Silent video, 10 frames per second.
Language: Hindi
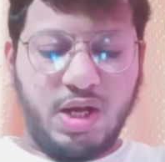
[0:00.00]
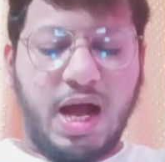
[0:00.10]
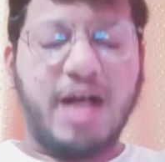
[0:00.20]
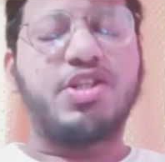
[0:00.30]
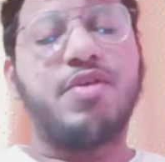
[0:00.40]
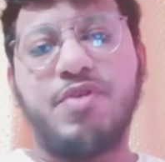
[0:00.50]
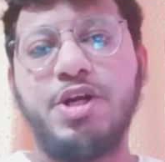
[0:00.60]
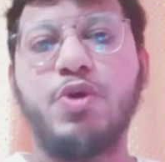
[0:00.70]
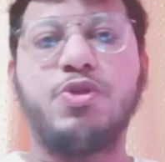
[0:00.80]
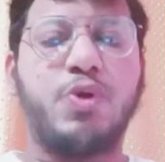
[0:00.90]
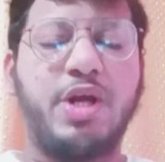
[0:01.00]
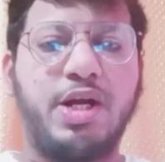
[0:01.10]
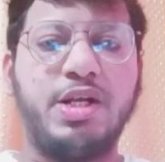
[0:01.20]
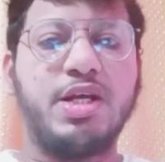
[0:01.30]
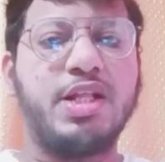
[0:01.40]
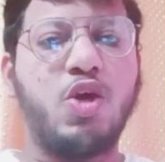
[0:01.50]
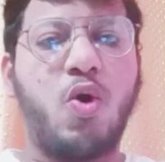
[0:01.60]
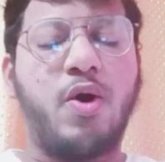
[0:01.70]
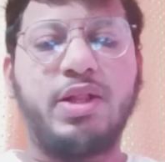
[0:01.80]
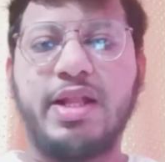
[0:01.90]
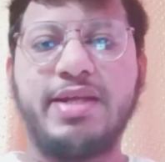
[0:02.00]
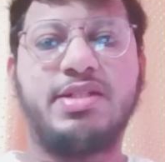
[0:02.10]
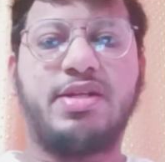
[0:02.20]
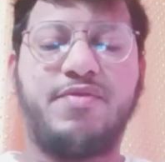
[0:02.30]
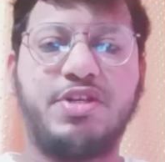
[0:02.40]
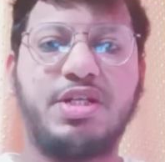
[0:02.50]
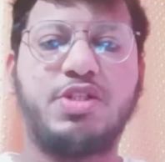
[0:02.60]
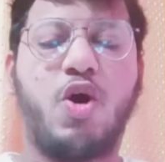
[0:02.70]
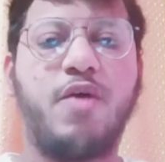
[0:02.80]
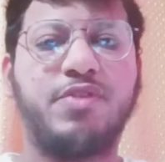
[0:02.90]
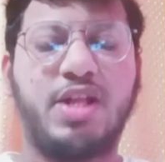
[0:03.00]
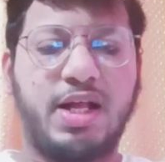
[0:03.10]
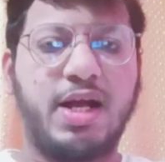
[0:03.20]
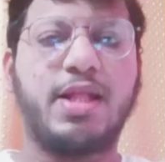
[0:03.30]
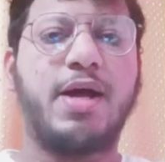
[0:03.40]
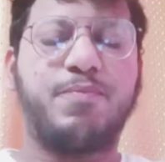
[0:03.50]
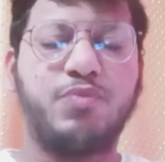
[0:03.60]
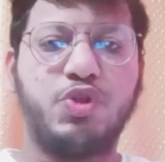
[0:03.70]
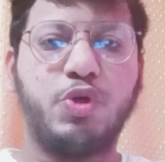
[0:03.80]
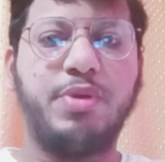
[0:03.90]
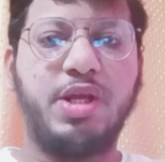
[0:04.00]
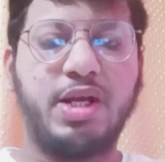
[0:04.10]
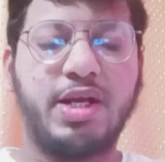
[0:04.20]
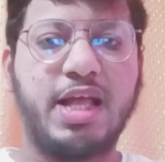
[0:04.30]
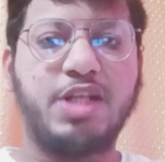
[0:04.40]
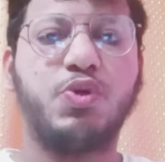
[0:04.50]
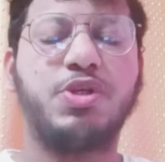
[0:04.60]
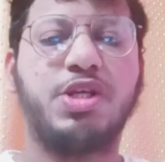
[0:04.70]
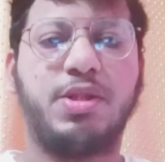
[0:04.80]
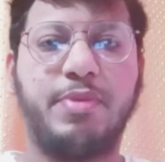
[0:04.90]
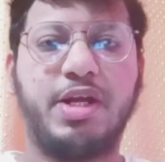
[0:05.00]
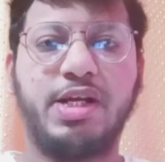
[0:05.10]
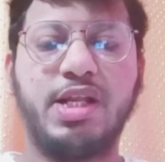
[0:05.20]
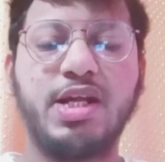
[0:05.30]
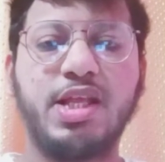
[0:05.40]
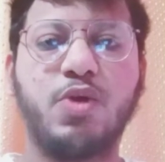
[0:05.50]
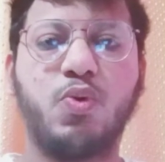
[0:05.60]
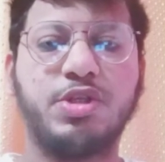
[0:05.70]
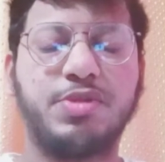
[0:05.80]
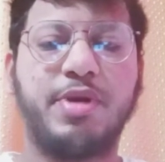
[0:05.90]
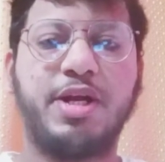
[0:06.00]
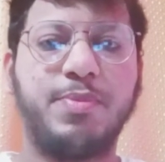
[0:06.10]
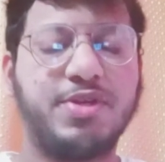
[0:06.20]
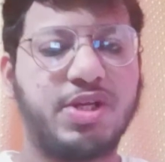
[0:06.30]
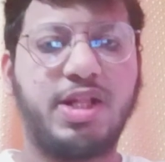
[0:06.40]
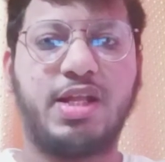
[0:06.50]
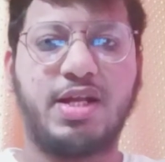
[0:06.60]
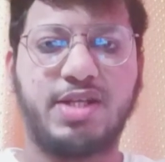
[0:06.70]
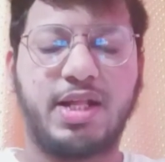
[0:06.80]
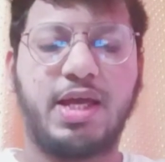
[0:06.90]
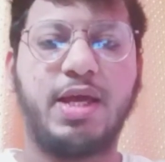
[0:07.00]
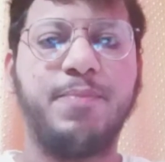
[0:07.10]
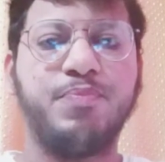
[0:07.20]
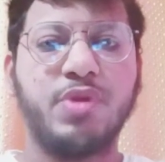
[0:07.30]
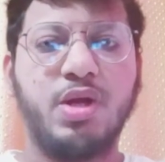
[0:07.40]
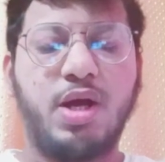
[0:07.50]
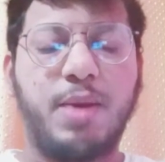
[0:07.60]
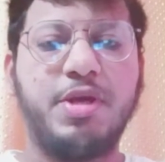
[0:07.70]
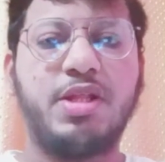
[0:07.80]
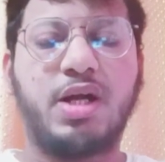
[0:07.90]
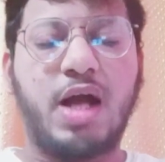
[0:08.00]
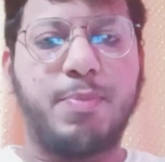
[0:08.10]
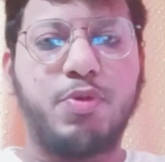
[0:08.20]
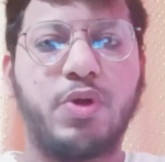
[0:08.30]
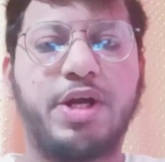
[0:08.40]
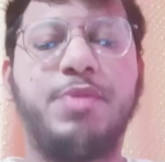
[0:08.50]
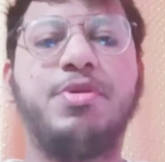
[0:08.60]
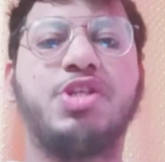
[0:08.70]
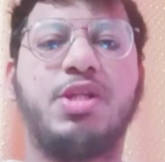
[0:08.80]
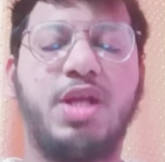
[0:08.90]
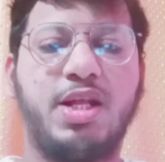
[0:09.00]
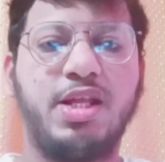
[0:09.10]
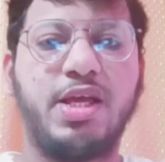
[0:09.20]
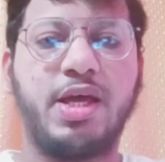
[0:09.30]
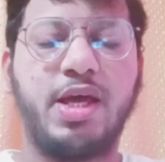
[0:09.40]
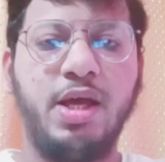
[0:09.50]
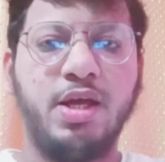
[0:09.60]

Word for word: आज की वीडियो जो है डिग्री ऑनलाइन सर्विसेज ऑफ तेलंगाना जो भी ग्रेजुएशन में डिग्री कोर्स में एडमिशन लेना चाह रहे हैं अभी तक आप लोग एडमिशन नहीं लिए हैं